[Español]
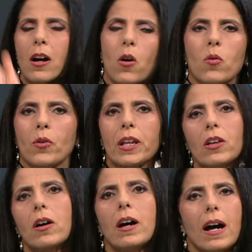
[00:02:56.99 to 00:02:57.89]

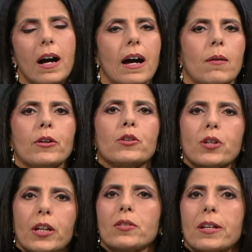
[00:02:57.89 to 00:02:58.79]
ocurrido, ah, bueno, yo
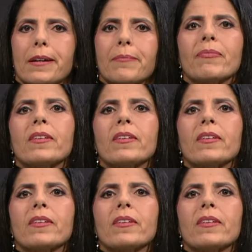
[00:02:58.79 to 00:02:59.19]
quiero ser,